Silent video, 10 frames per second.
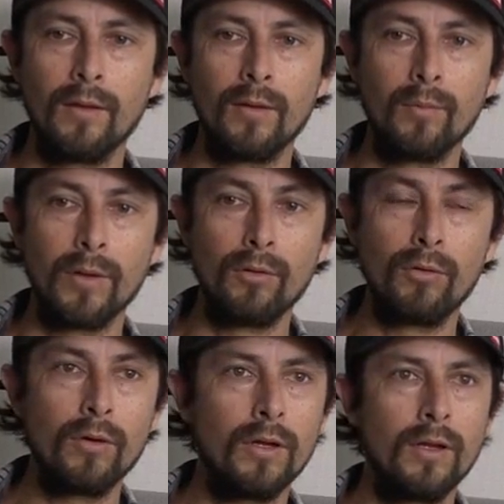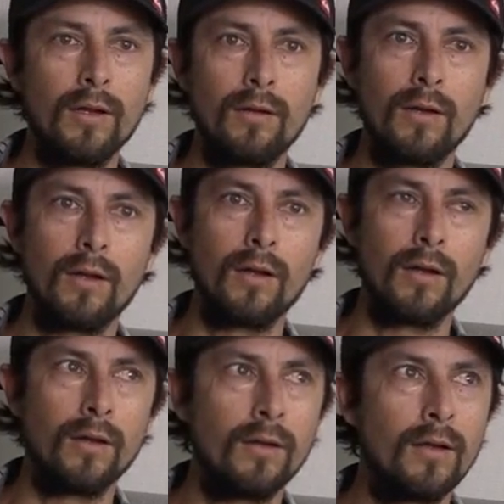de, Perú, en
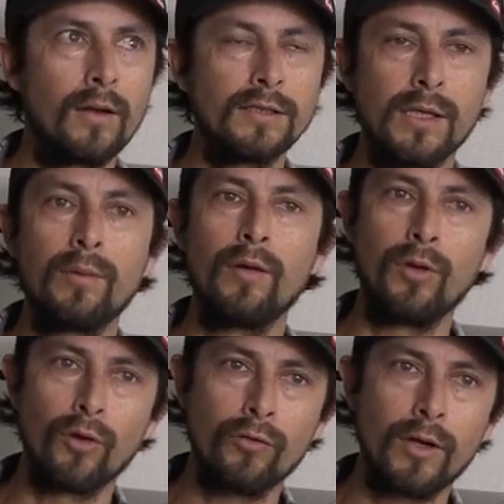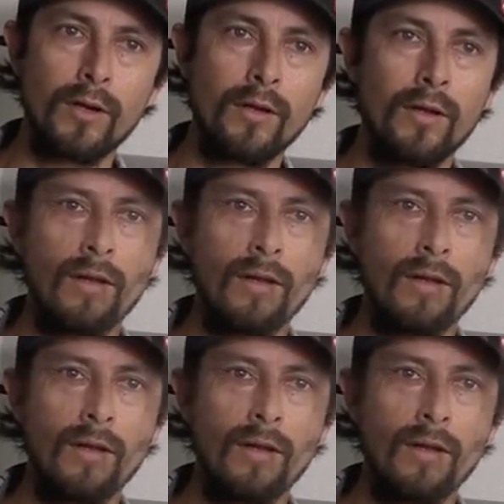una reserva de biosfera.